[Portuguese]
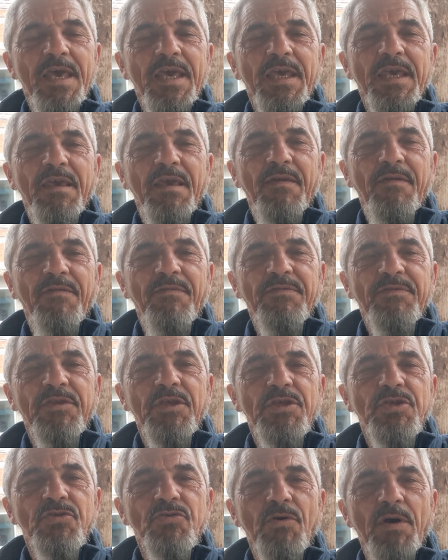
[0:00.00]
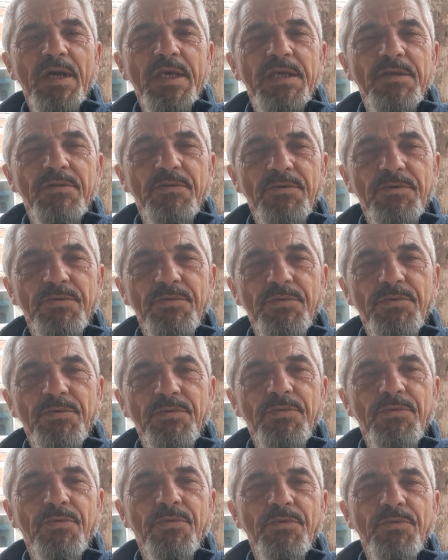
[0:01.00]
Que estou aqui, no,
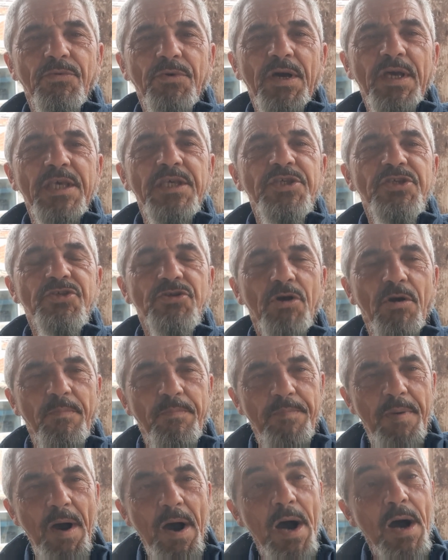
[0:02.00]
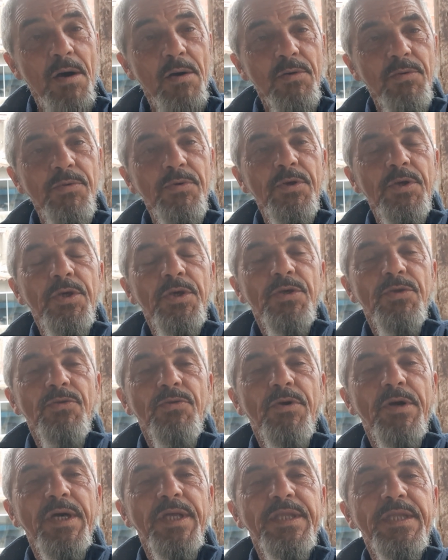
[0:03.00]
no, aqui em São Paulo, no
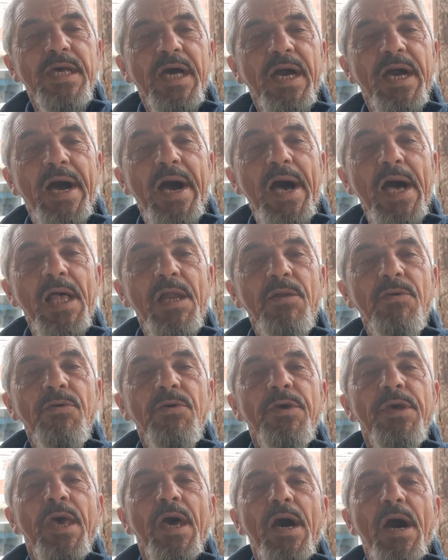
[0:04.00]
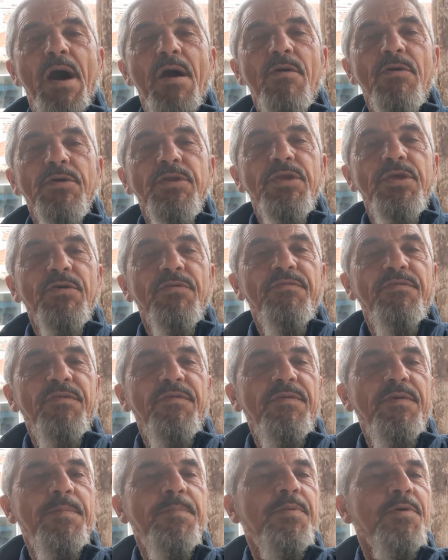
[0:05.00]
Cantagalo, aonde eu
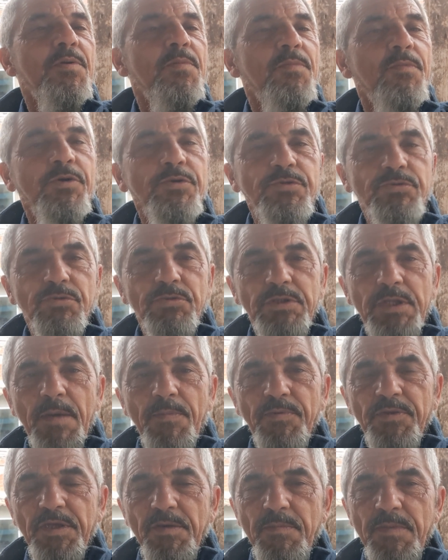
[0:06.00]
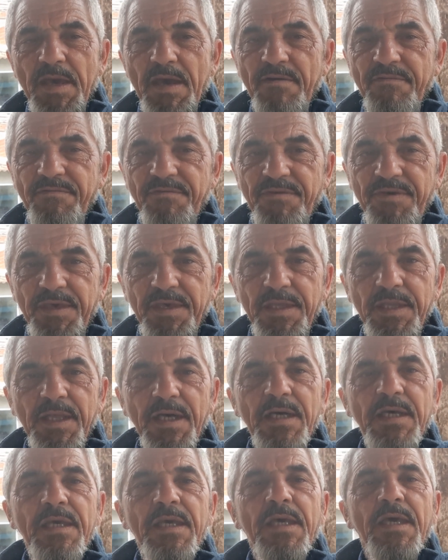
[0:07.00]
vivi por muito tempo de minha vida,